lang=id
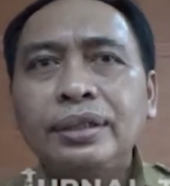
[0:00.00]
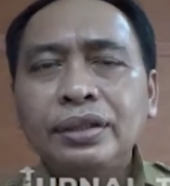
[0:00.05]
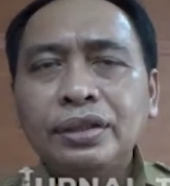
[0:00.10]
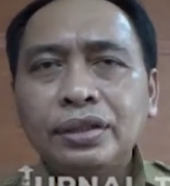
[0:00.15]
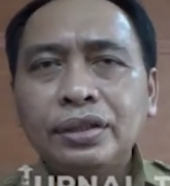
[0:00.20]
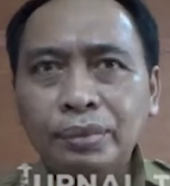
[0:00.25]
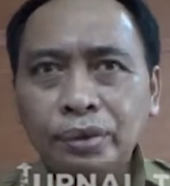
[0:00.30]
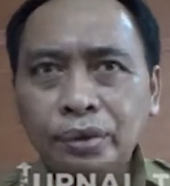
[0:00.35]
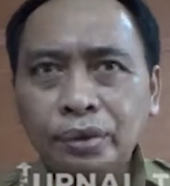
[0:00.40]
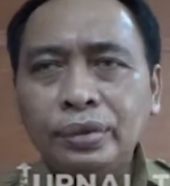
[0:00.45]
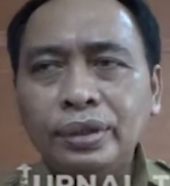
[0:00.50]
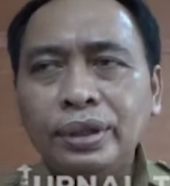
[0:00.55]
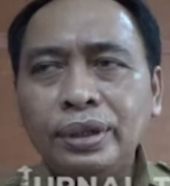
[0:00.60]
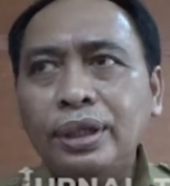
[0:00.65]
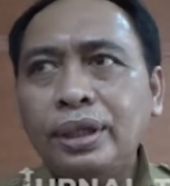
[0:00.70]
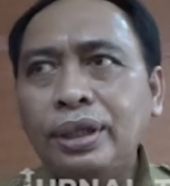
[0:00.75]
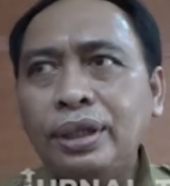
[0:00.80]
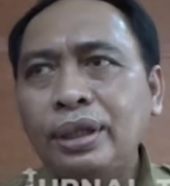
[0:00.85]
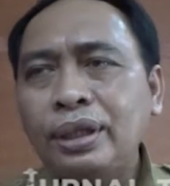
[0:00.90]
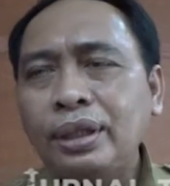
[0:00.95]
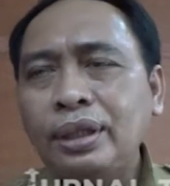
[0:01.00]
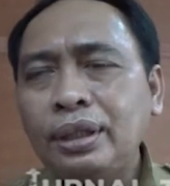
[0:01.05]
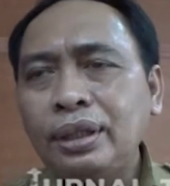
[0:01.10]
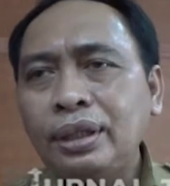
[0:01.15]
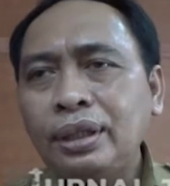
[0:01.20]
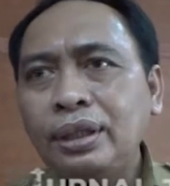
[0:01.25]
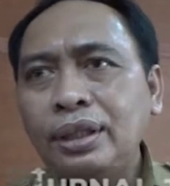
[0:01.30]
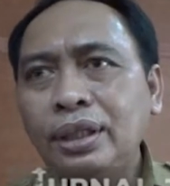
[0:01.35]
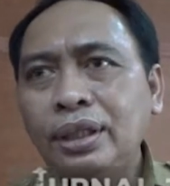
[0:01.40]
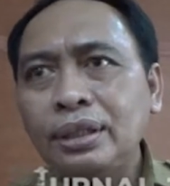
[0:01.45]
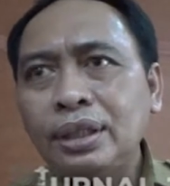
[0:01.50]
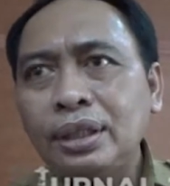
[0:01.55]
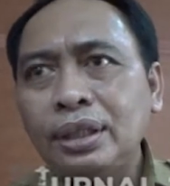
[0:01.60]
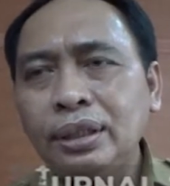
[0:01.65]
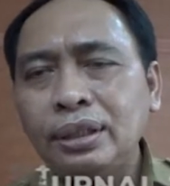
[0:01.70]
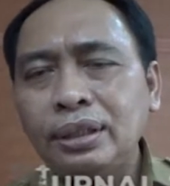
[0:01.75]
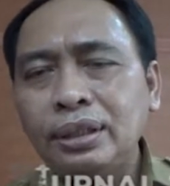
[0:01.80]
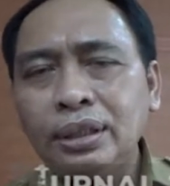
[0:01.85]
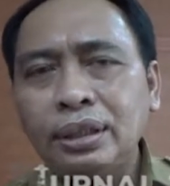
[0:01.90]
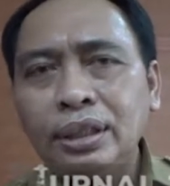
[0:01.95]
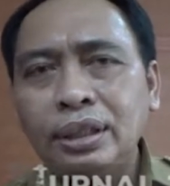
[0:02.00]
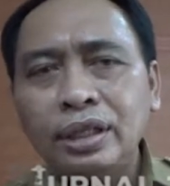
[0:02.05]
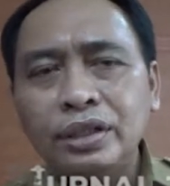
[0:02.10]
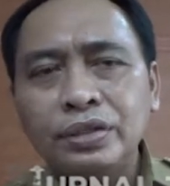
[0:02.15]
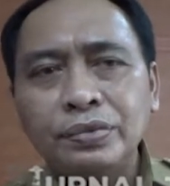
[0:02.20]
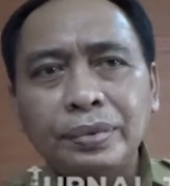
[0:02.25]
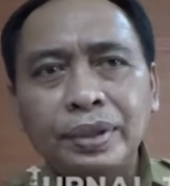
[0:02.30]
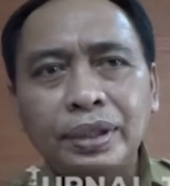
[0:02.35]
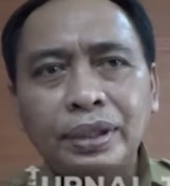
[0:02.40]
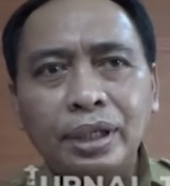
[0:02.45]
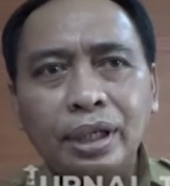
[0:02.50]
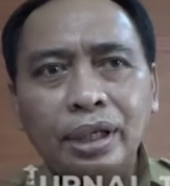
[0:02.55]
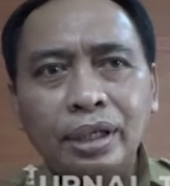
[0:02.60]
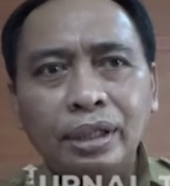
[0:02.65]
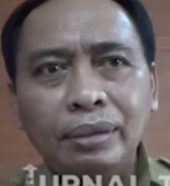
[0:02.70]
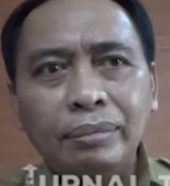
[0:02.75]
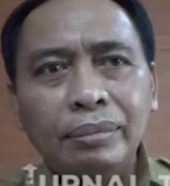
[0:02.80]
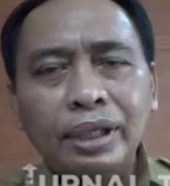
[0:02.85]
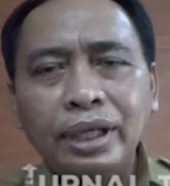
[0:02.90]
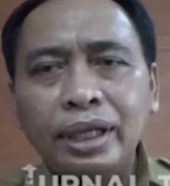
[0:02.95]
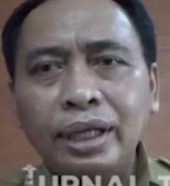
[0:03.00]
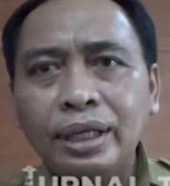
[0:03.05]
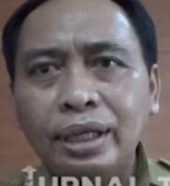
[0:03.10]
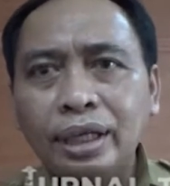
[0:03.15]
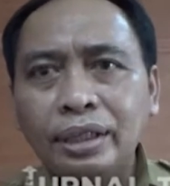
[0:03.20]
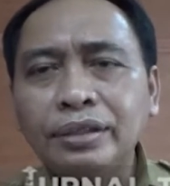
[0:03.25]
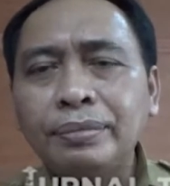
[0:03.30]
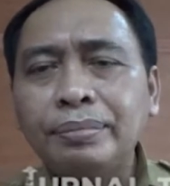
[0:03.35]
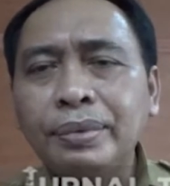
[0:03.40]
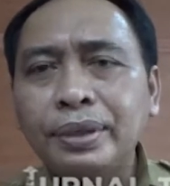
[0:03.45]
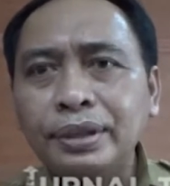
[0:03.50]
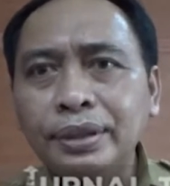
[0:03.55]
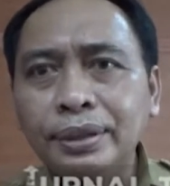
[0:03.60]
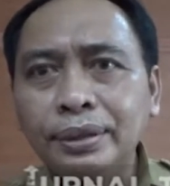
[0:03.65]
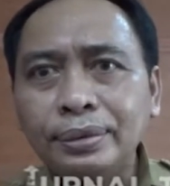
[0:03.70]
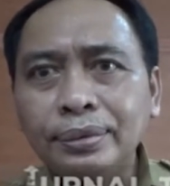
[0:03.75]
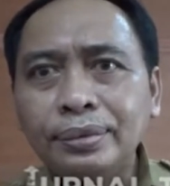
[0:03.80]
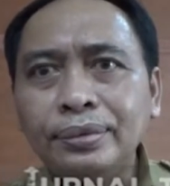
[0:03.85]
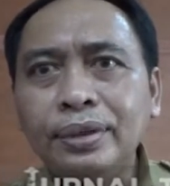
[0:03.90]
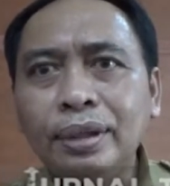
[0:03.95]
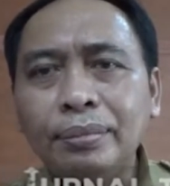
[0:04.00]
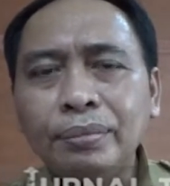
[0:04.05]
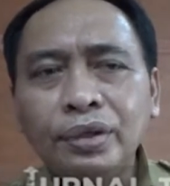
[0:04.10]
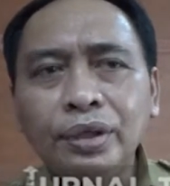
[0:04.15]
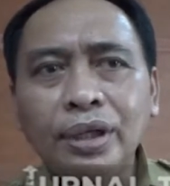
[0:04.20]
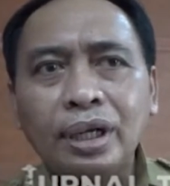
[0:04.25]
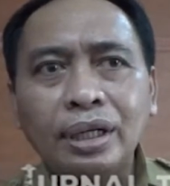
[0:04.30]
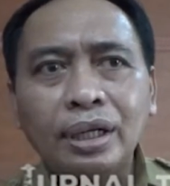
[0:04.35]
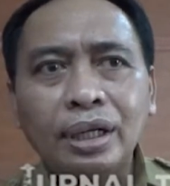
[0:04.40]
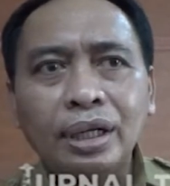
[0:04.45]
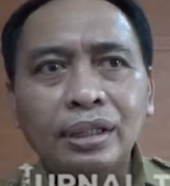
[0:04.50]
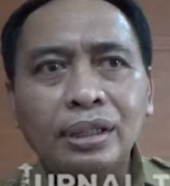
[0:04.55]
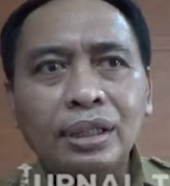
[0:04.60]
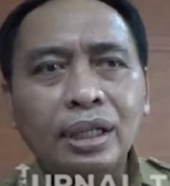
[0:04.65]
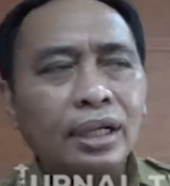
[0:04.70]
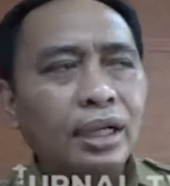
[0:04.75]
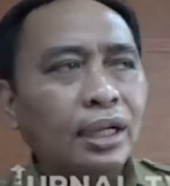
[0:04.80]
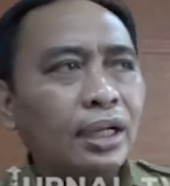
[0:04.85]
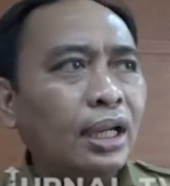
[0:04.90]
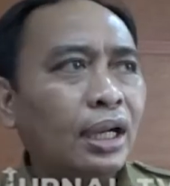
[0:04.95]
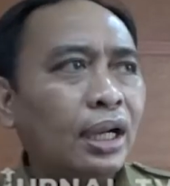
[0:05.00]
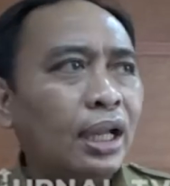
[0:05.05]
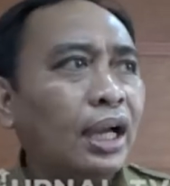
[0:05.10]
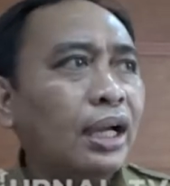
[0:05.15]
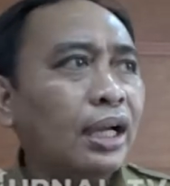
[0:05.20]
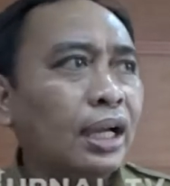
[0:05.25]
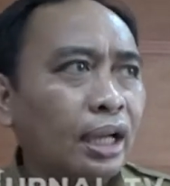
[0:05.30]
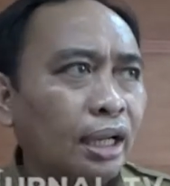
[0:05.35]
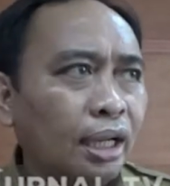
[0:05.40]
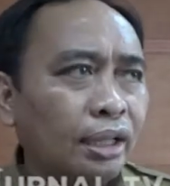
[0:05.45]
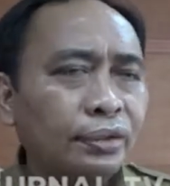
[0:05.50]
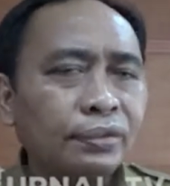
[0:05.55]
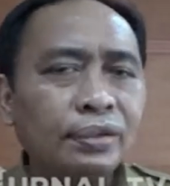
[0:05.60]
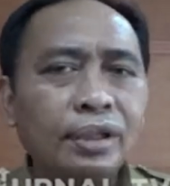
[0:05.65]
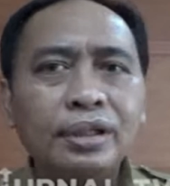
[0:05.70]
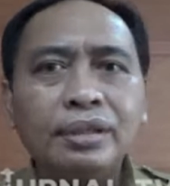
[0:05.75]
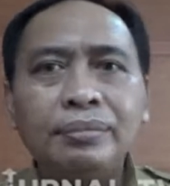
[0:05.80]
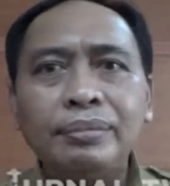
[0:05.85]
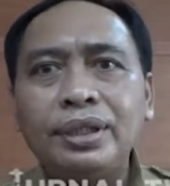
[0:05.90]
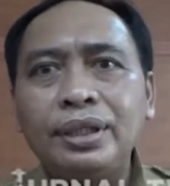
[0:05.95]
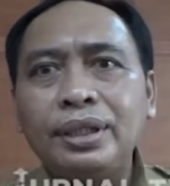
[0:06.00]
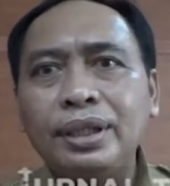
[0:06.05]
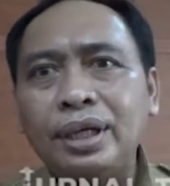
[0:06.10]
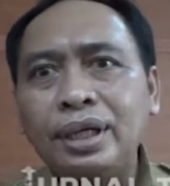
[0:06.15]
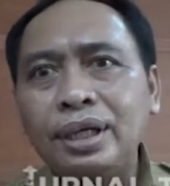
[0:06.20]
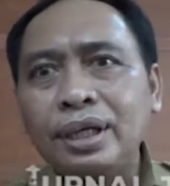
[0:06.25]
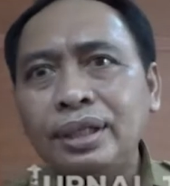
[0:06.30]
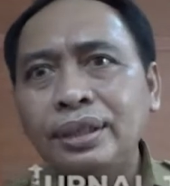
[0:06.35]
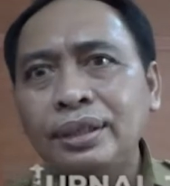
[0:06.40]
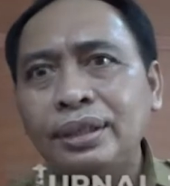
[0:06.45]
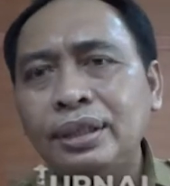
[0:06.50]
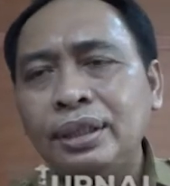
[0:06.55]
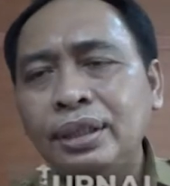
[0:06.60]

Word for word: Sebetulnya kita di Dinas Pendidikan berkeinginan seperti itu, namun karena terkendala anggaran juga demikian